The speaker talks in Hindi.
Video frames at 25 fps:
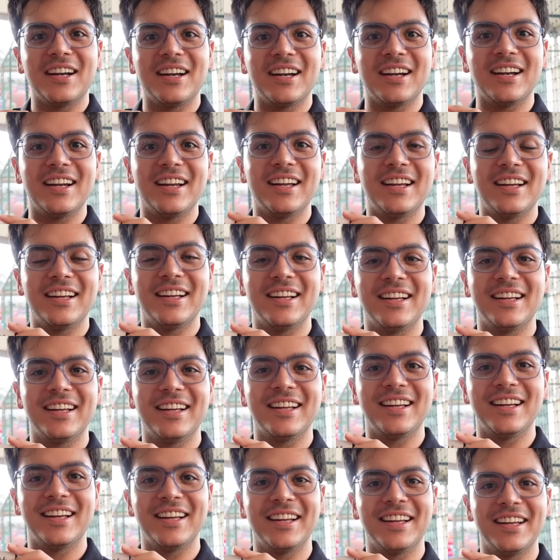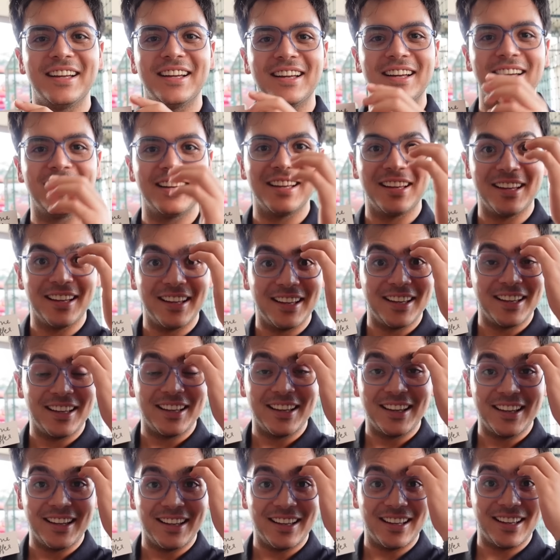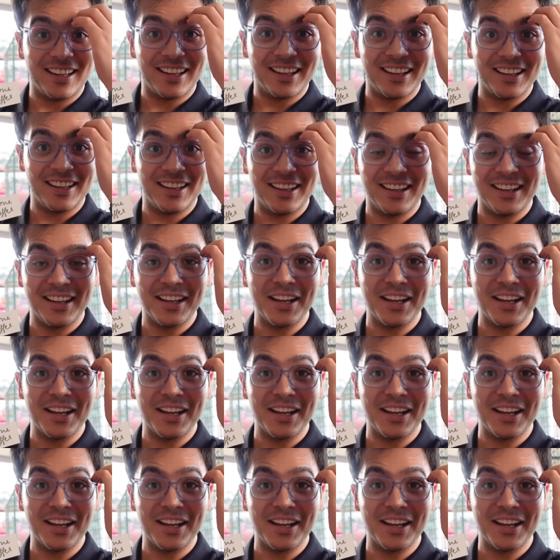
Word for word: वो भी डबल डॉलर ऑफर चल रही है अभी सो